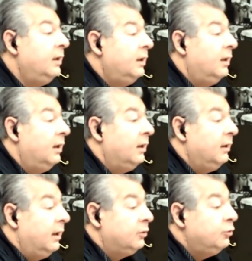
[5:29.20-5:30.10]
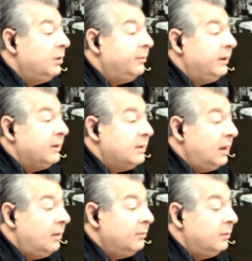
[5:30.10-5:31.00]
Э, откуда мы это
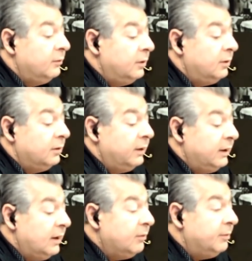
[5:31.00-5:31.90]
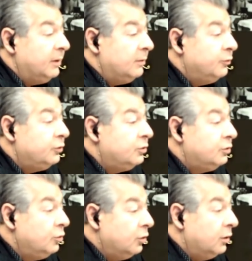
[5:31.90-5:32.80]
знаем? Well, хотя бы потому,
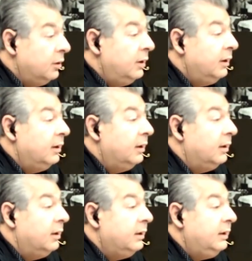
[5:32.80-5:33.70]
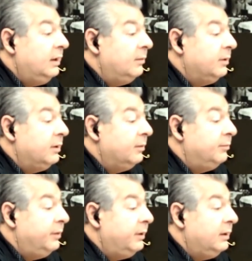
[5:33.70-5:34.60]
что э, не было
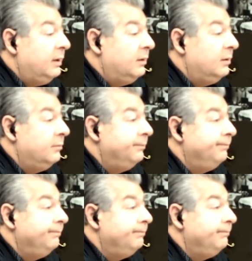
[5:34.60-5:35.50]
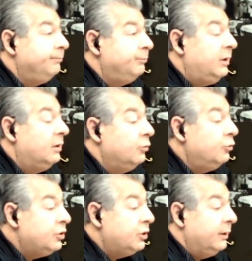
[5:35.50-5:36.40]
пред,
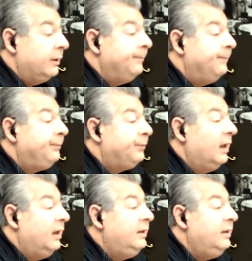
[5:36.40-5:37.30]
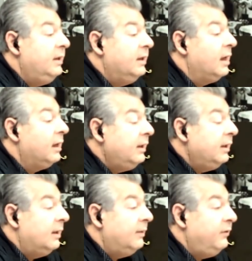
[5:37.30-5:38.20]
предложено
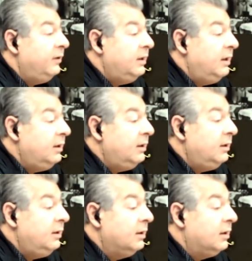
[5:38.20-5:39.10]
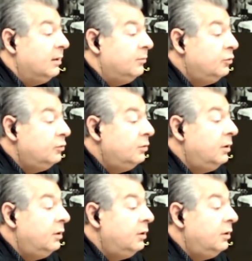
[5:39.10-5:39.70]
никаких обвинений никому,